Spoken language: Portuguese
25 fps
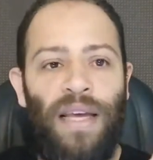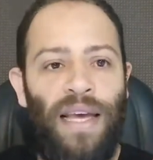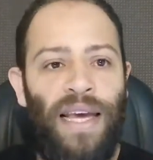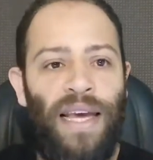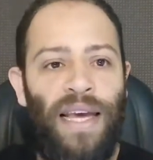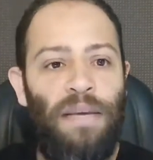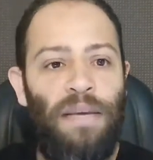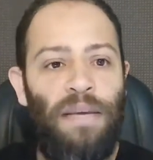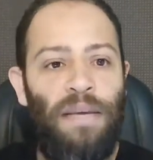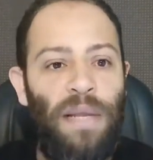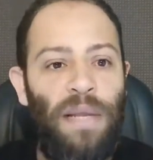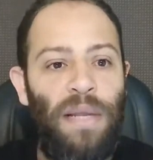
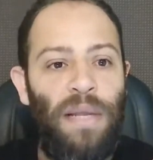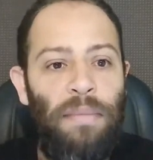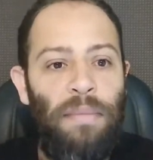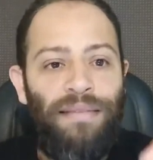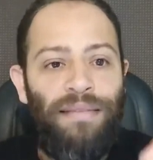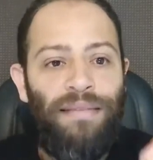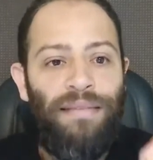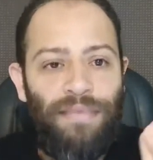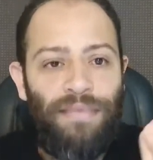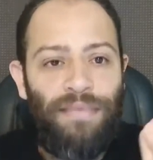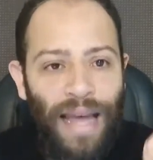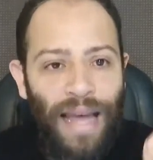é
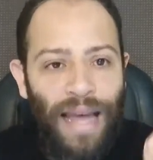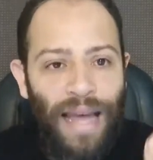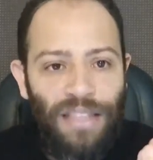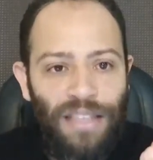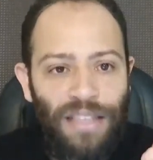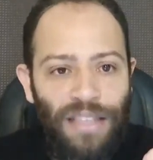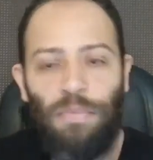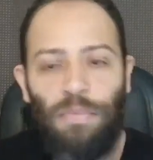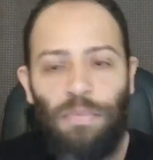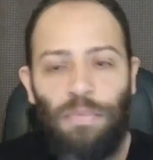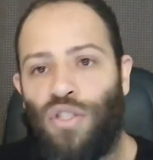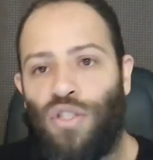implementar
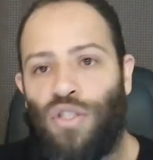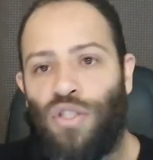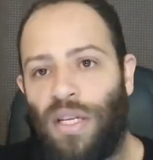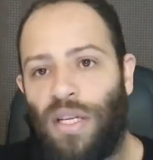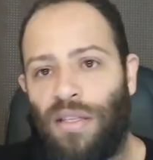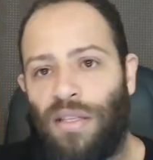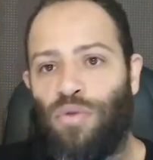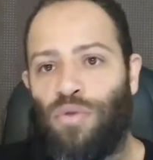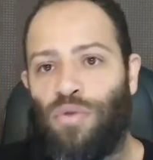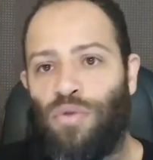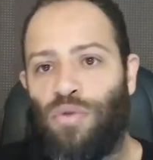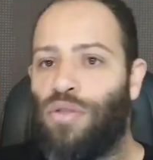esse
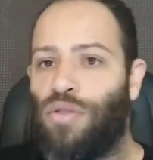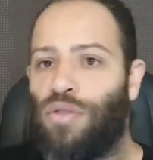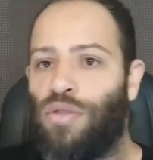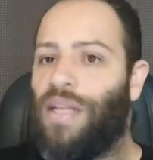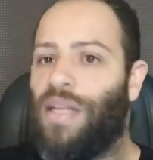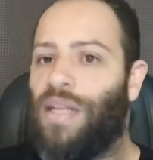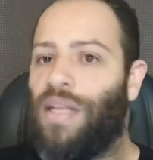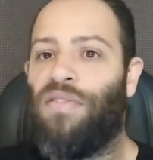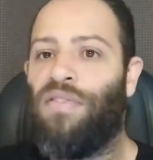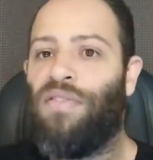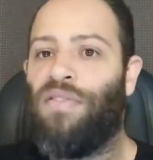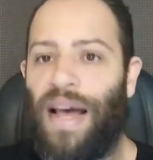projeto nas suas
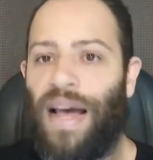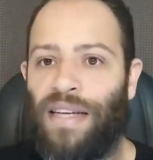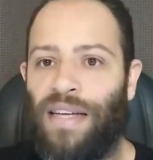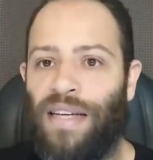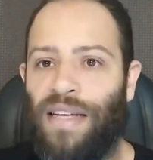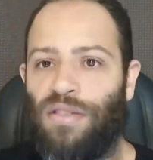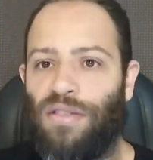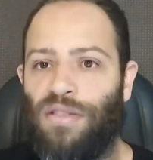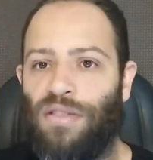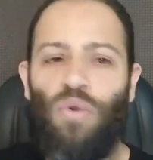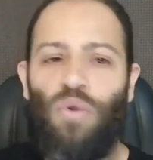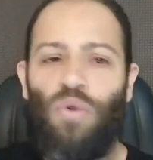horas
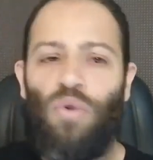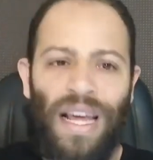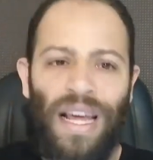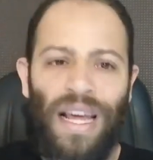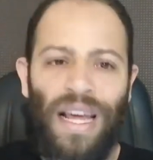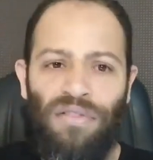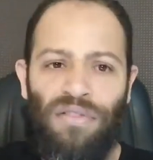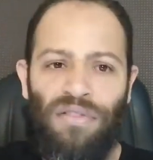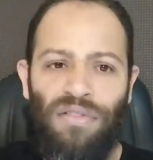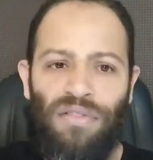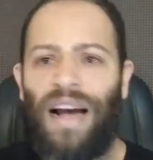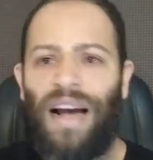vagas. Estou com
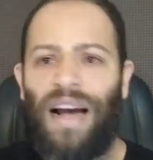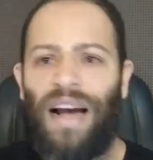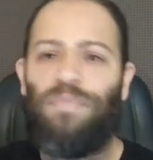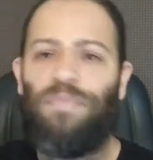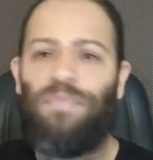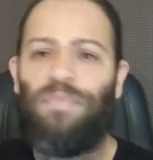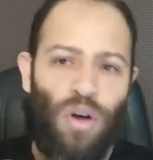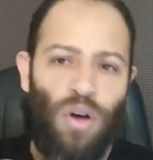horário vago?